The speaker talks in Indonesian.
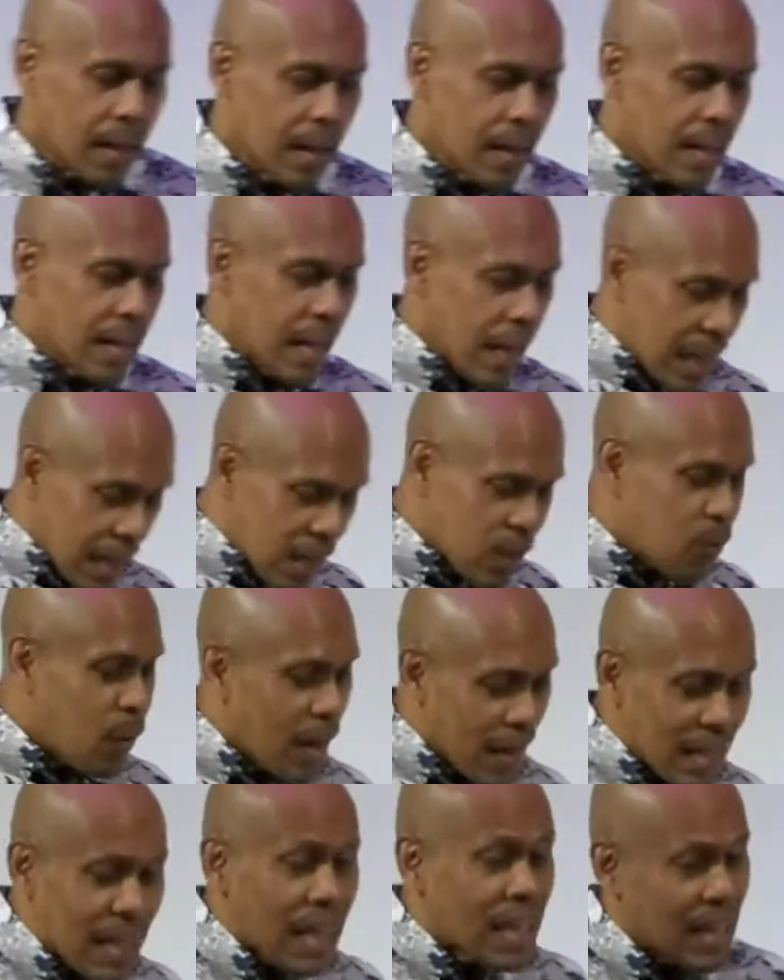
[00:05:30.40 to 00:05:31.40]
Dan itu
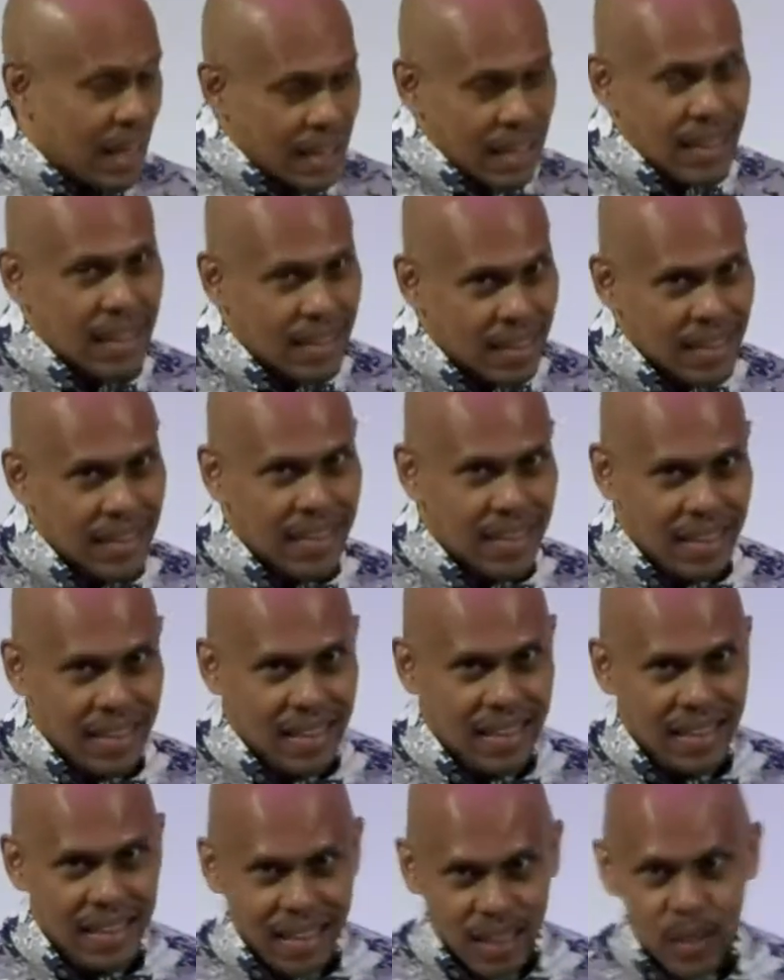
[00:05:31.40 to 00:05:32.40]
aniaya.
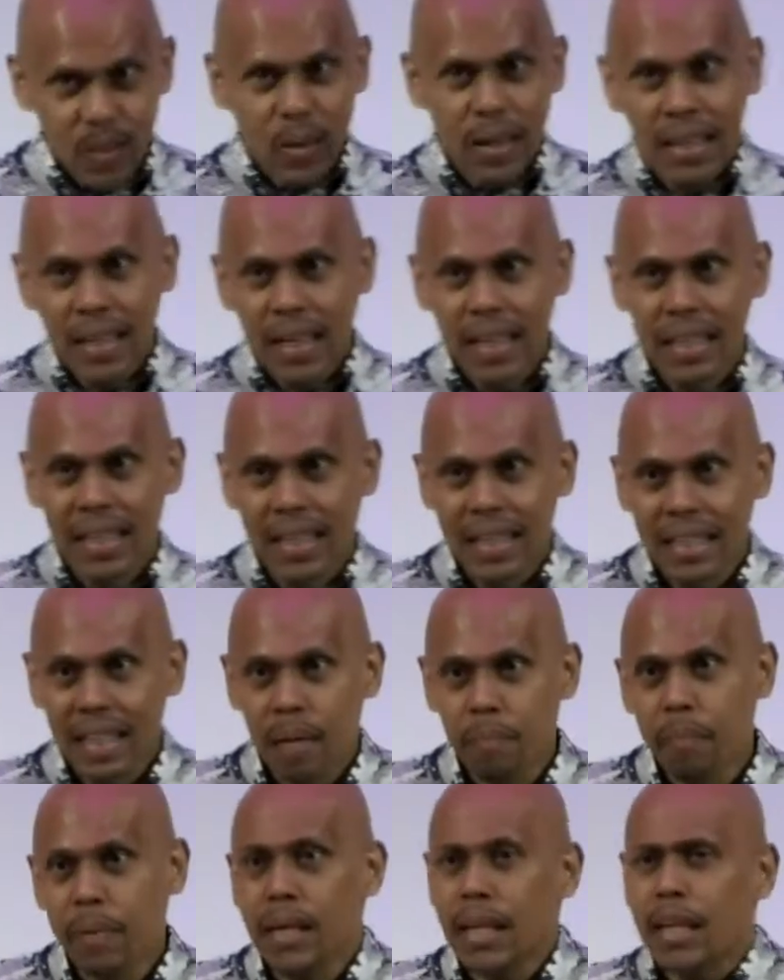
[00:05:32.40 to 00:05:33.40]
Itu aniaya.
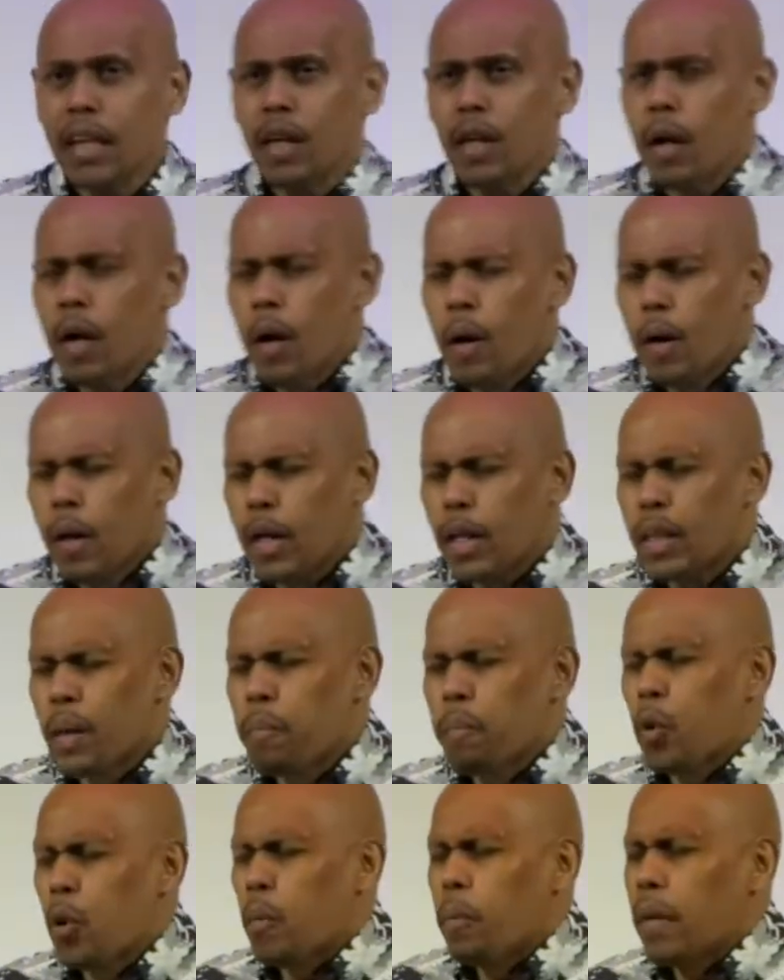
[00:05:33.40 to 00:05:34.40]
Tapi kita
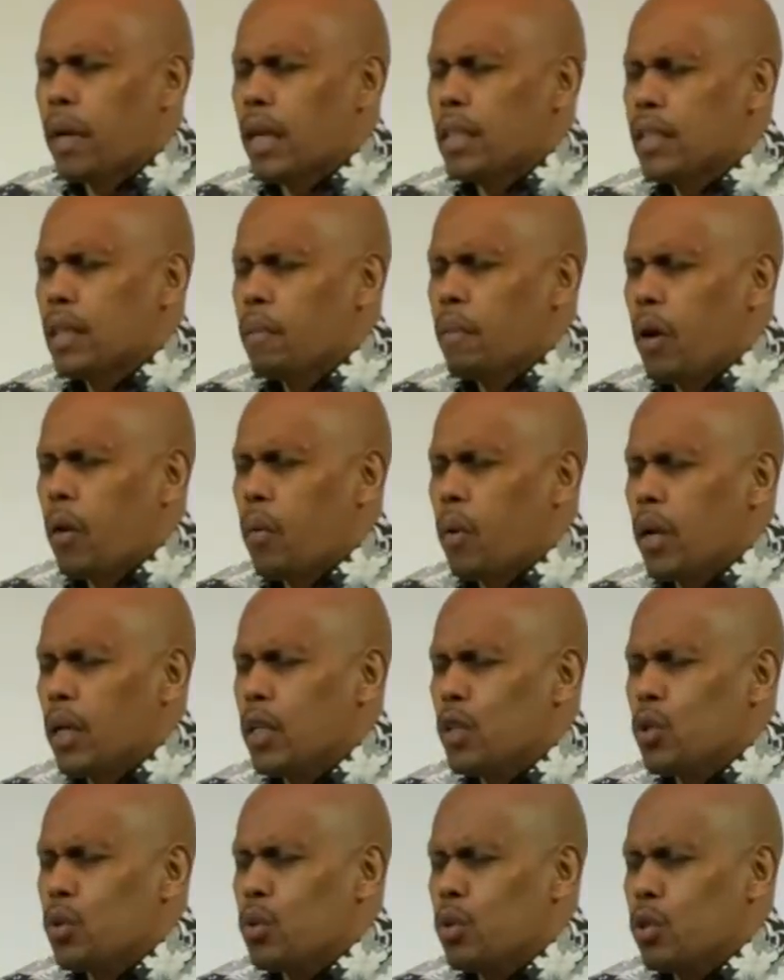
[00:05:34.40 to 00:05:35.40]
belum merasa bahwa
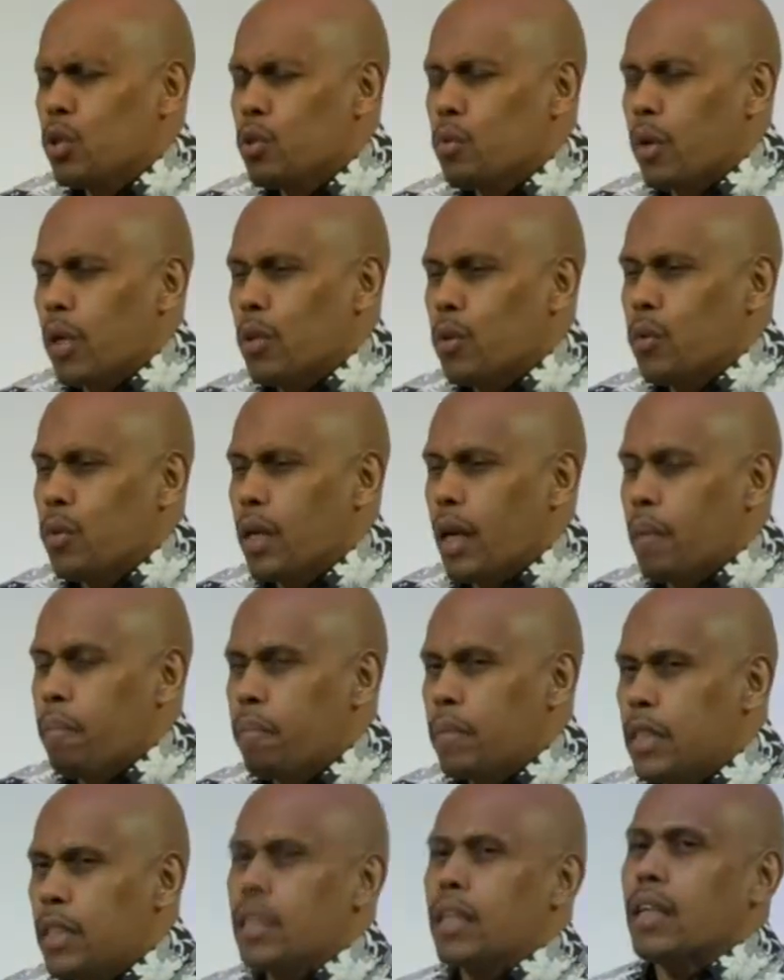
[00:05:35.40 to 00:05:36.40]
itu sesuatu yang
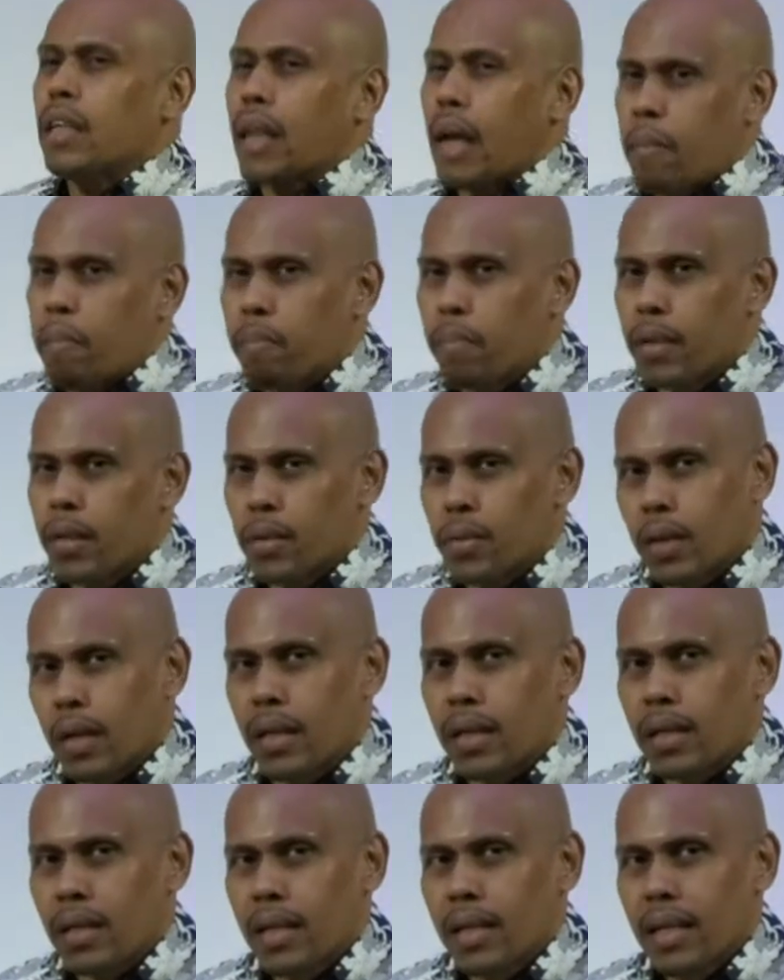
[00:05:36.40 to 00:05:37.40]
mencekam gitu ya.